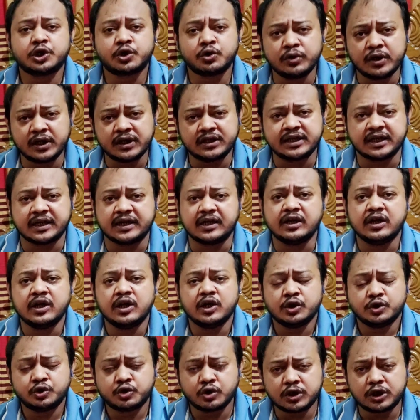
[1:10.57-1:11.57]
শুনেছেন
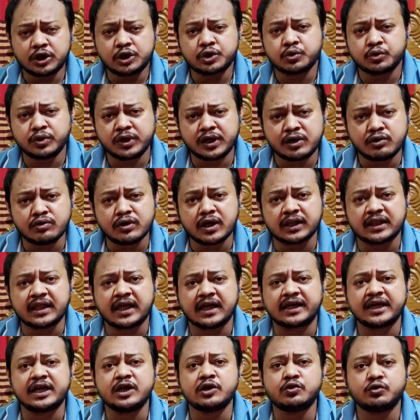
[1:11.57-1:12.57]
যদি শুনেও না
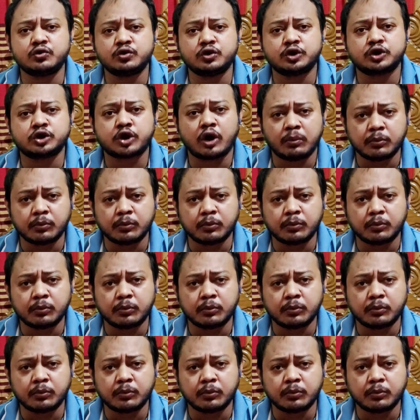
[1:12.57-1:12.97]
থাকেন কোনো